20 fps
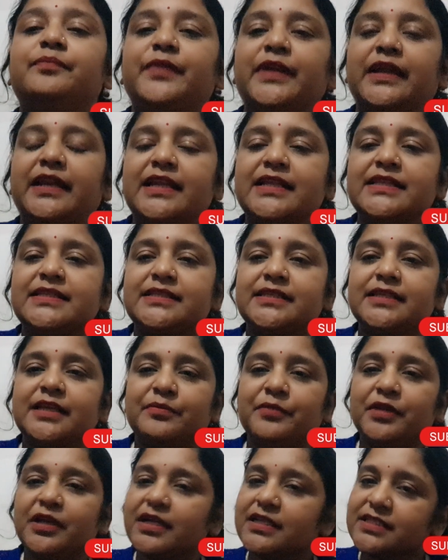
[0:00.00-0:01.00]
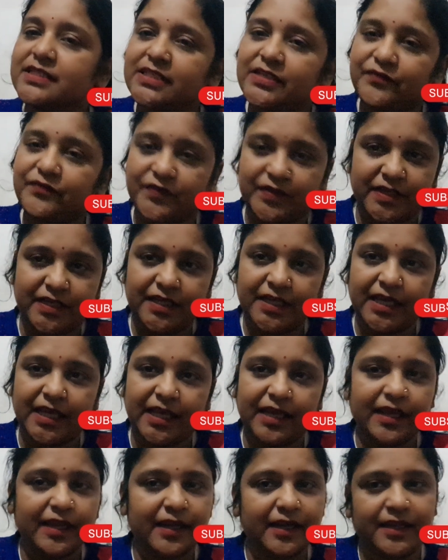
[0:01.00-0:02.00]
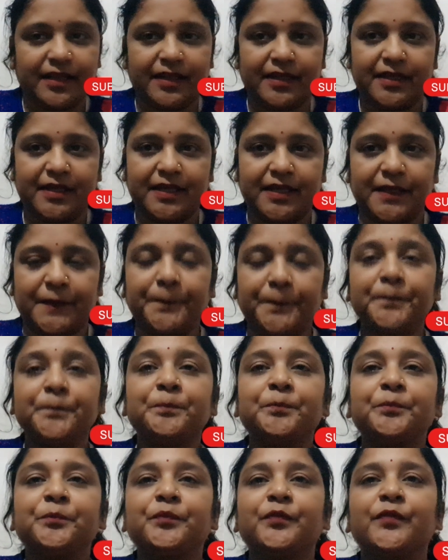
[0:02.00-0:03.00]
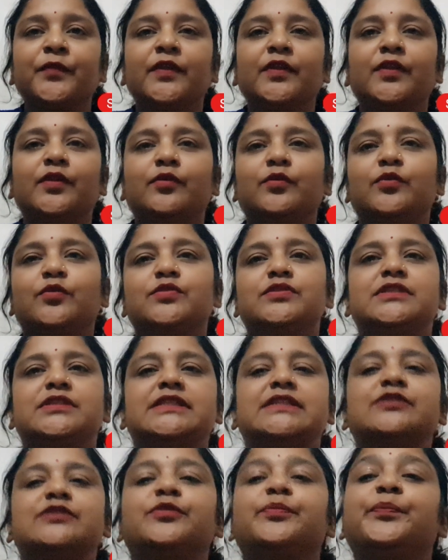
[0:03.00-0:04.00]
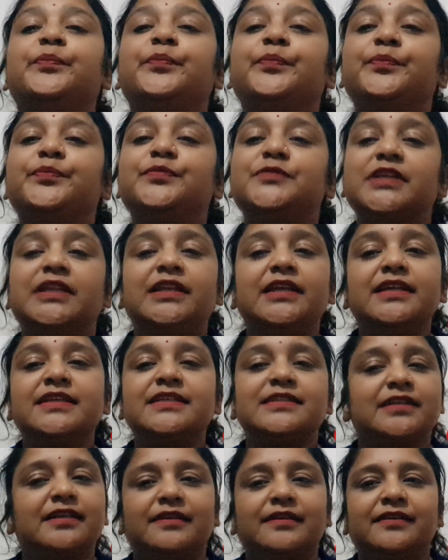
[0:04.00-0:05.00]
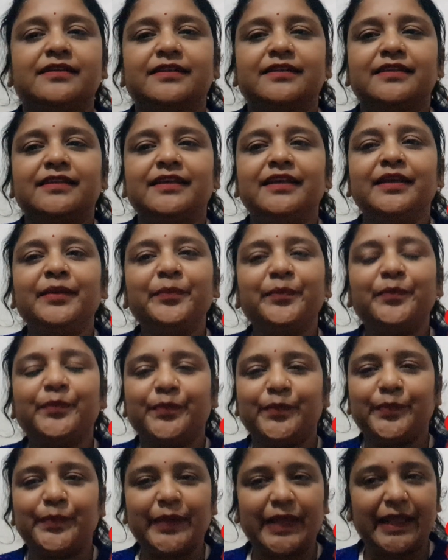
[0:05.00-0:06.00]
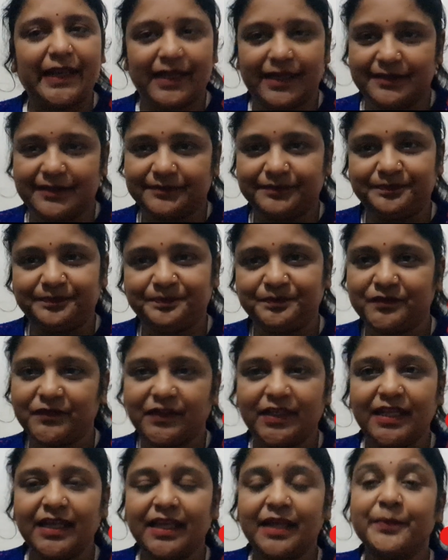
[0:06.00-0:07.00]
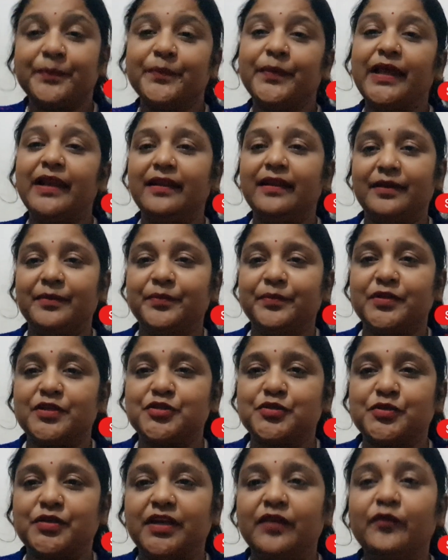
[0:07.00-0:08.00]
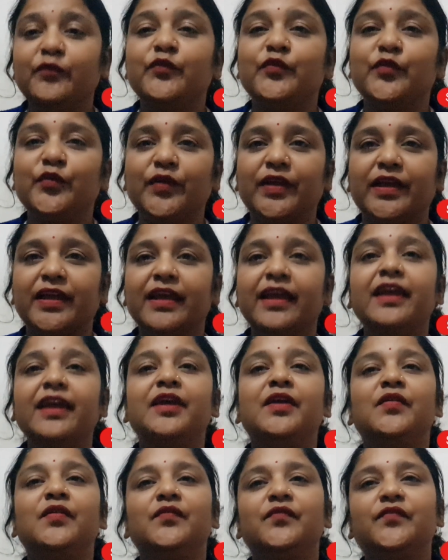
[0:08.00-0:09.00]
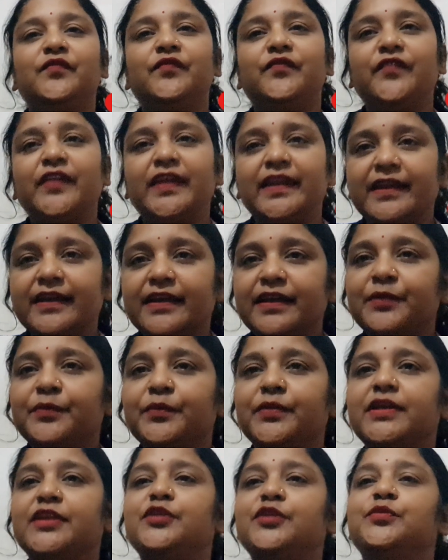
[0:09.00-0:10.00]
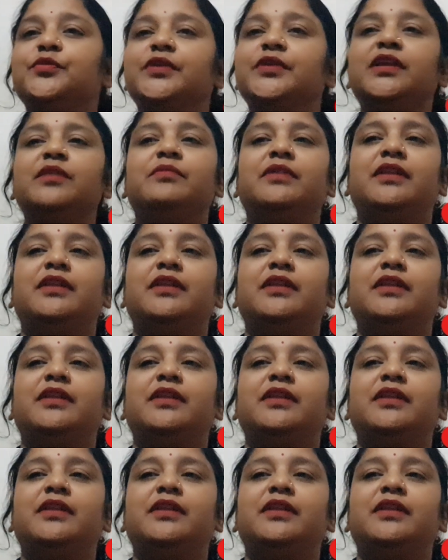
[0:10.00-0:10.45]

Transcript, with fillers: प्रेगनेंसी हमने कंसीव की है या नहीं की है तो सब चलिए स्टार्ट करते हैं पहला है पहला नंबर जो है वो है वेनेगर में यूरिन